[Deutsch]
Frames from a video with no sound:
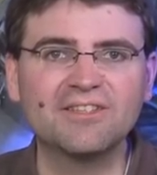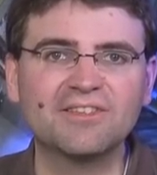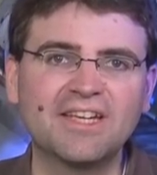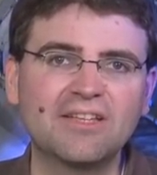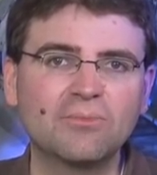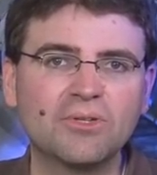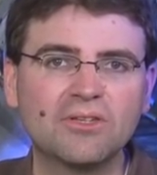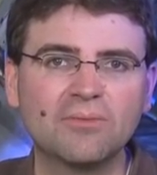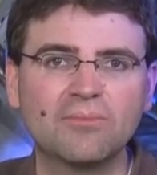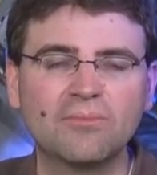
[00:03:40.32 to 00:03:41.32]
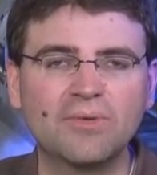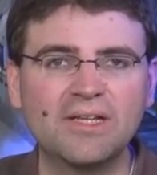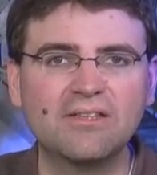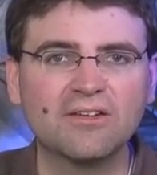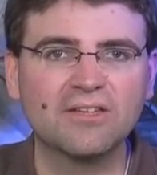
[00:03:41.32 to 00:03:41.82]
das gerne mit einem
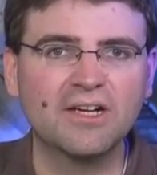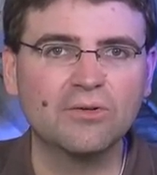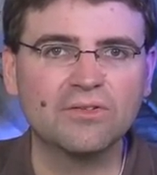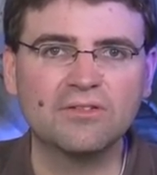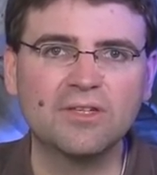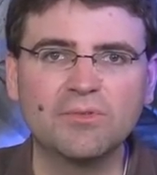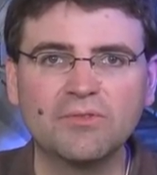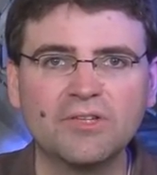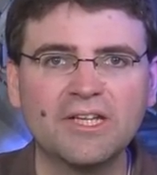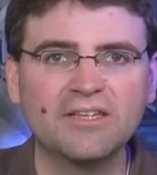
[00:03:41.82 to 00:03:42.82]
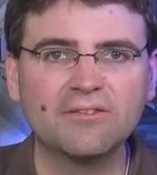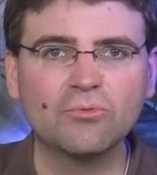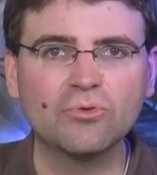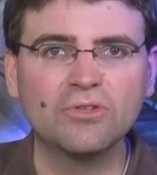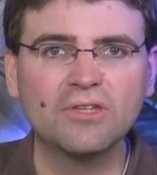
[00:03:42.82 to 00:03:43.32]
älteren Haus, in dem Sie vielleicht
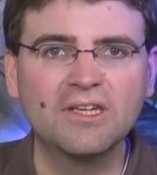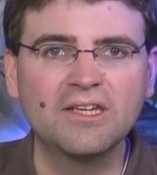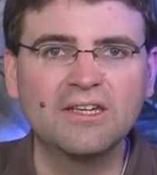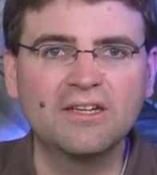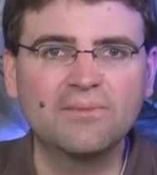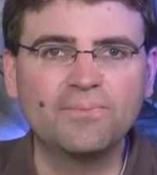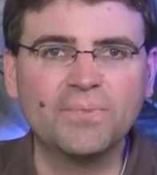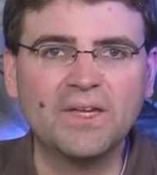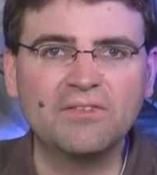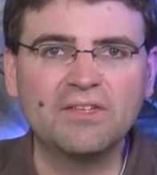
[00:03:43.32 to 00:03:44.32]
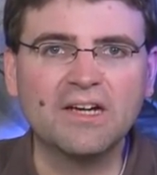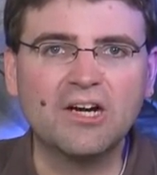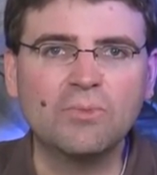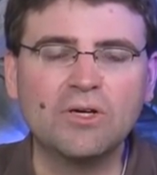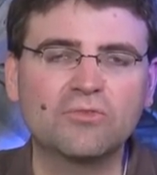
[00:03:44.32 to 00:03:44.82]
wohnen. Da ist die
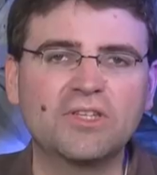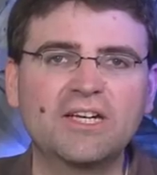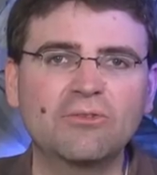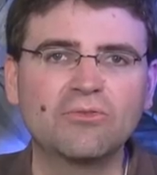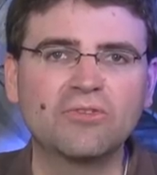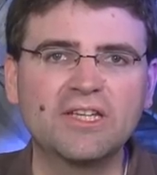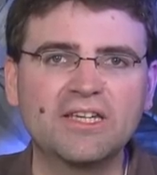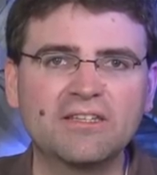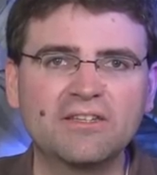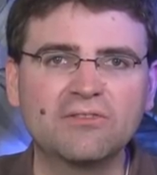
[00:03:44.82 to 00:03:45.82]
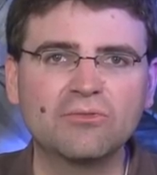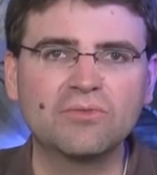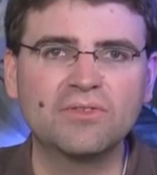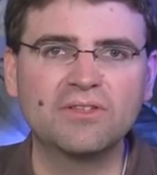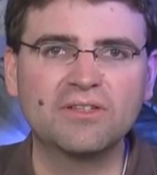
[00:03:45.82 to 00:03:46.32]
Raumaufteilung vielleicht nicht
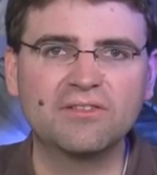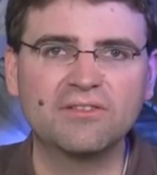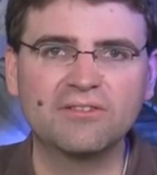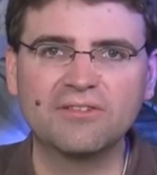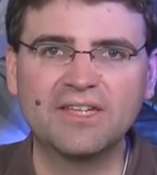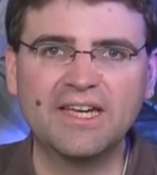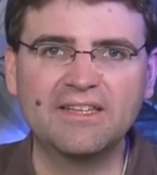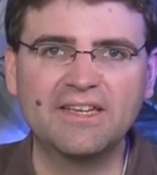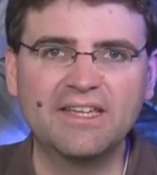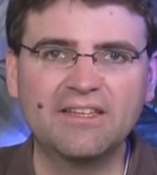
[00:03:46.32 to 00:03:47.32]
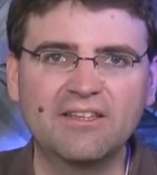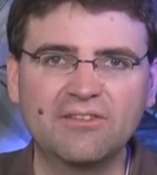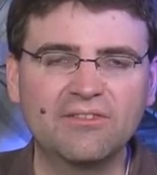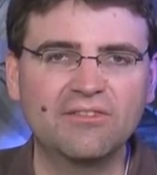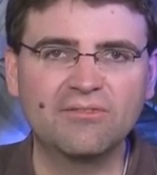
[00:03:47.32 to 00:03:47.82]
so, wie Sie das äh, gerne hätten.
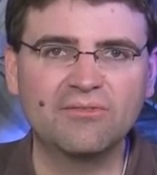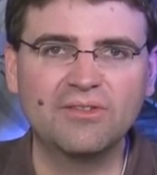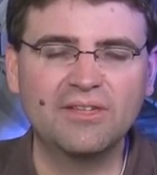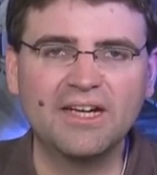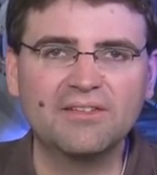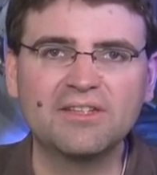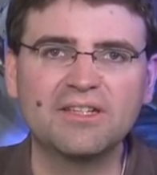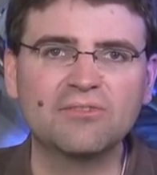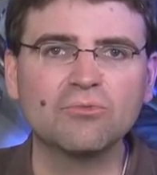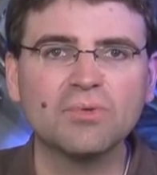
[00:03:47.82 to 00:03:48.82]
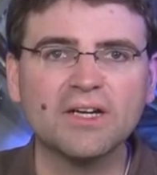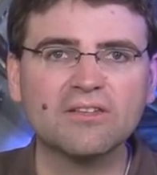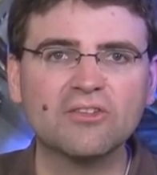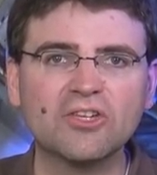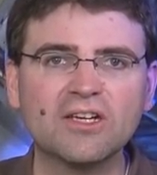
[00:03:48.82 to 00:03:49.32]
Es ist, die hat sich als
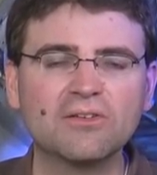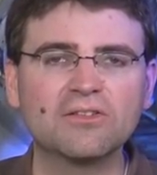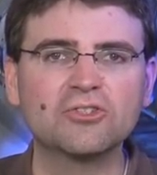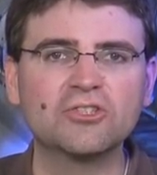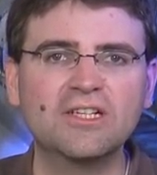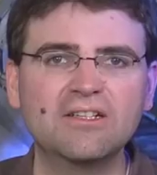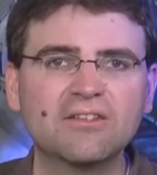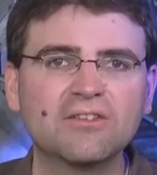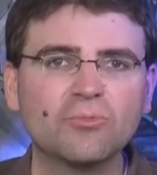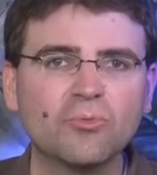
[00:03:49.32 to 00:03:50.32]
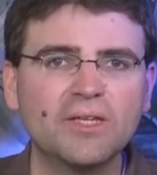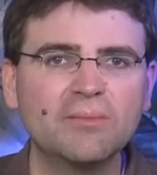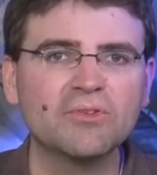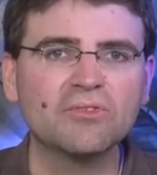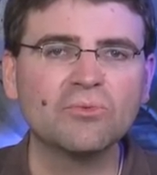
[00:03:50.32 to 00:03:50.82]
unpraktisch herausgestellt. Das
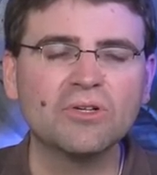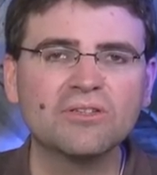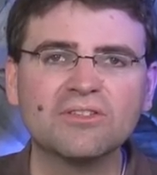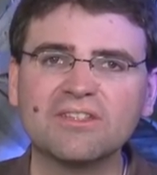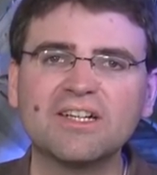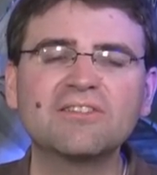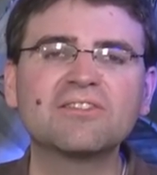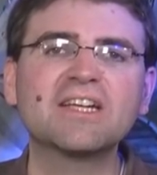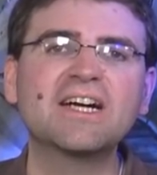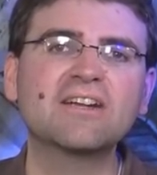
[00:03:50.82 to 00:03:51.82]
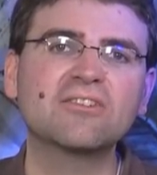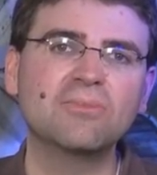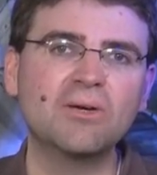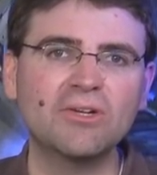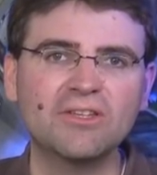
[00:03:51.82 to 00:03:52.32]
Problem ist nur, das sind alles tragende
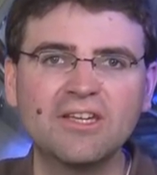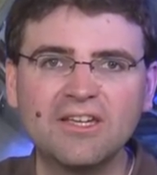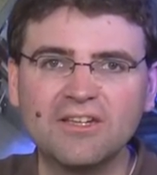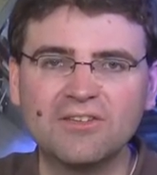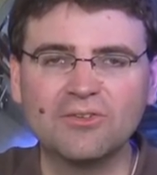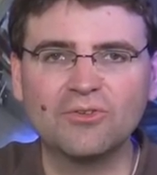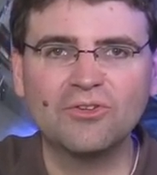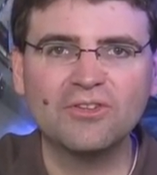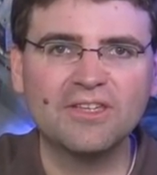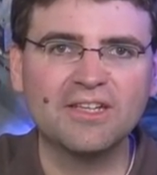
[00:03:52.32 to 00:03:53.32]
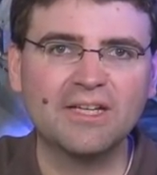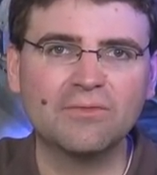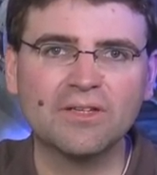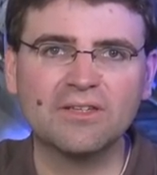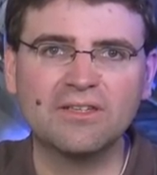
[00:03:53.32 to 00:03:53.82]
Mauern. Sie können nicht
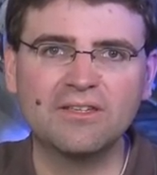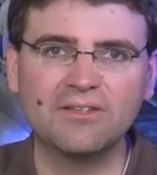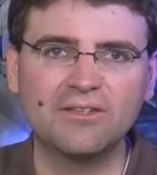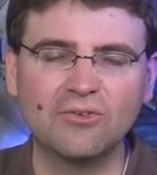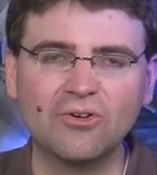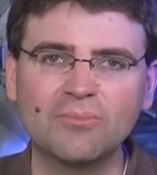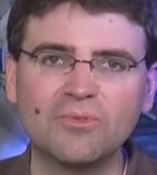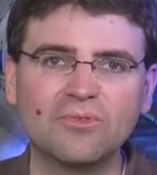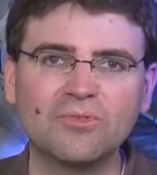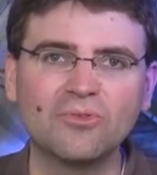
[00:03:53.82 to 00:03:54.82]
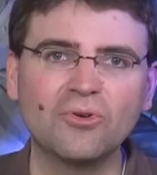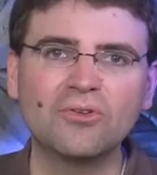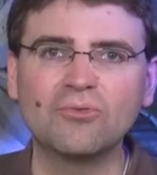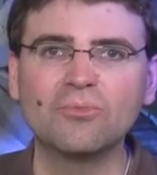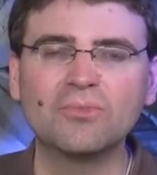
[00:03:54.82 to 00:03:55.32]
einfach die, die Räume
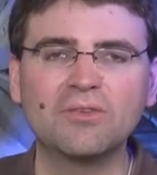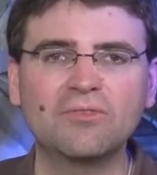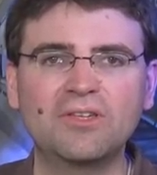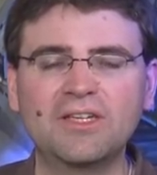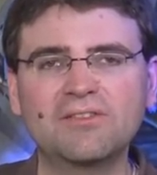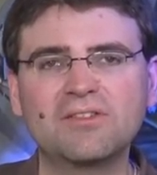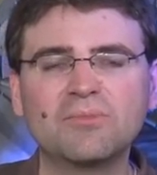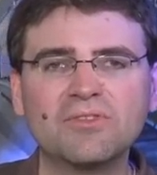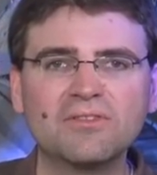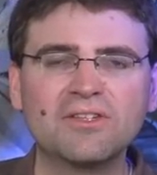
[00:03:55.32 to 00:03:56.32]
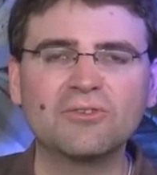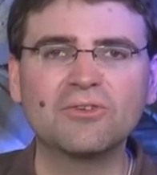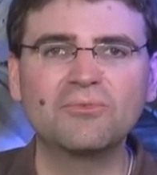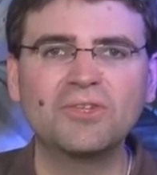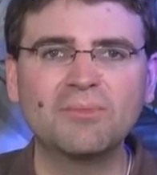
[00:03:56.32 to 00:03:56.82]
neu umdefinieren. Sie müssen sich
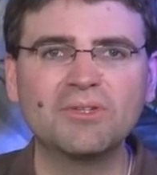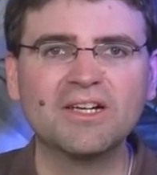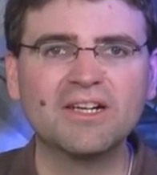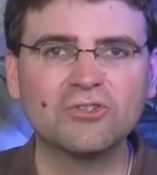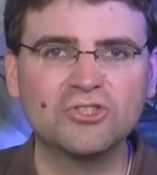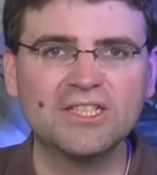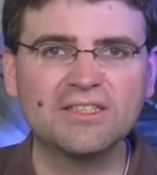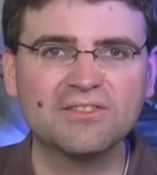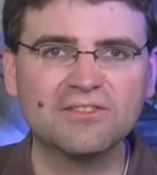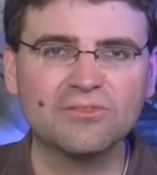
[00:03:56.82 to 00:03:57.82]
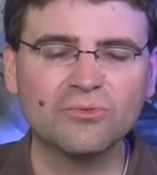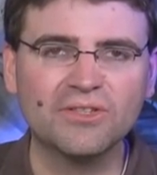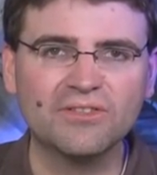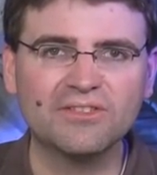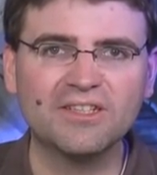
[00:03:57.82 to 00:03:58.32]
irgendwie damit arrangieren, dass es so
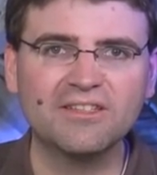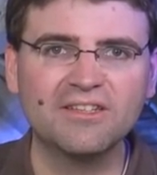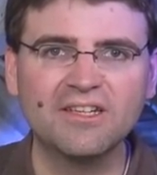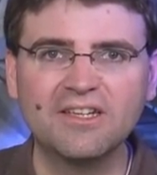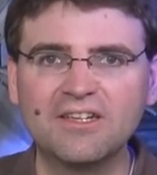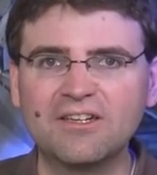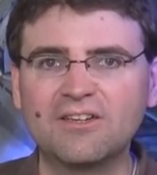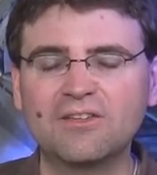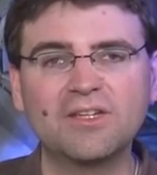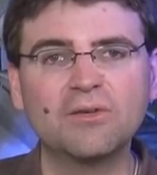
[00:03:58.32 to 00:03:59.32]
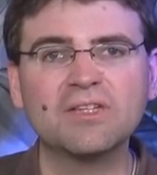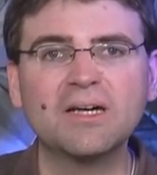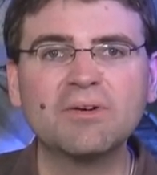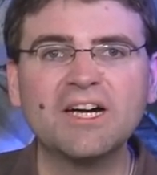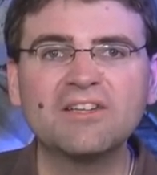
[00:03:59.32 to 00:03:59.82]
ist, denn äh, das Haus
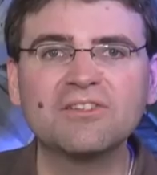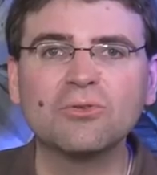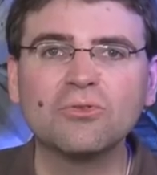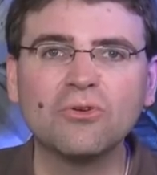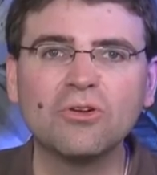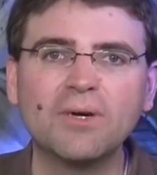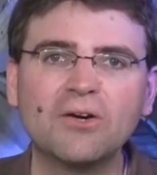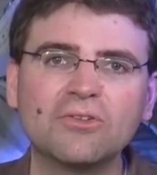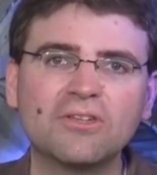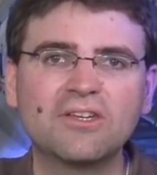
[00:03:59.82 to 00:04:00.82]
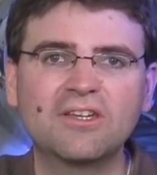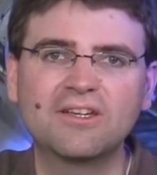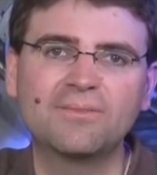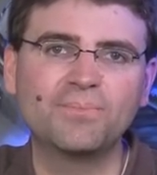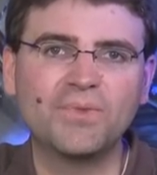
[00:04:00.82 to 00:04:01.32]
abreißen und neu bauen,
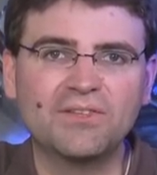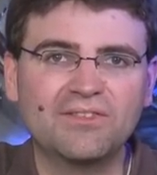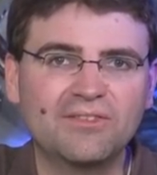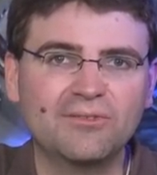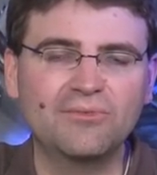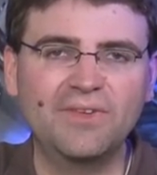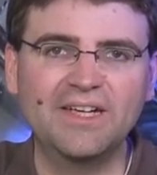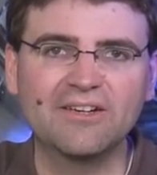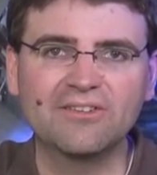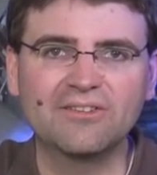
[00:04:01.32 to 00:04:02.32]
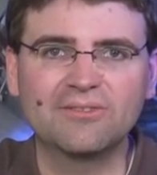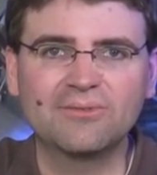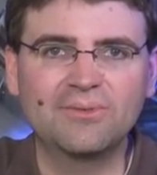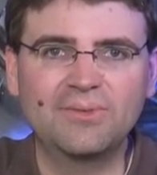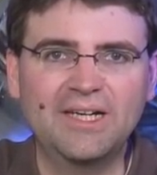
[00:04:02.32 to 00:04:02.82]
das äh, wäre
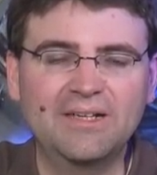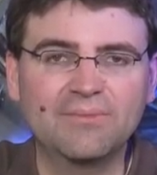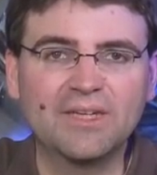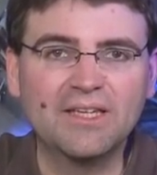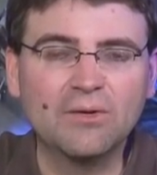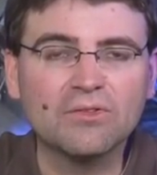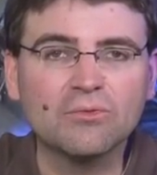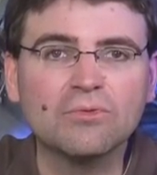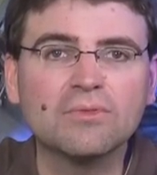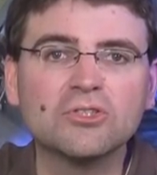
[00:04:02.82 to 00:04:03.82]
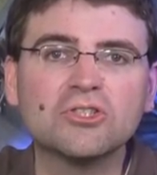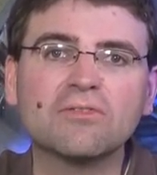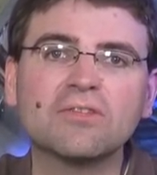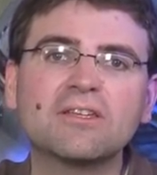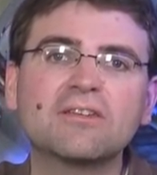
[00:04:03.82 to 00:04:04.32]
ja genauso
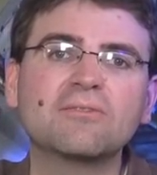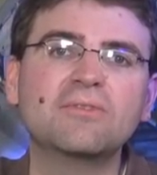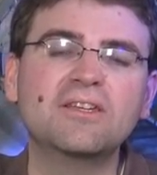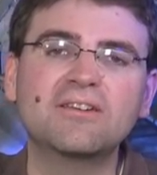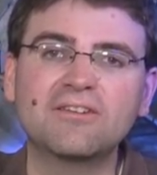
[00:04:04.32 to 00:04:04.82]
unwirtschaftlich wie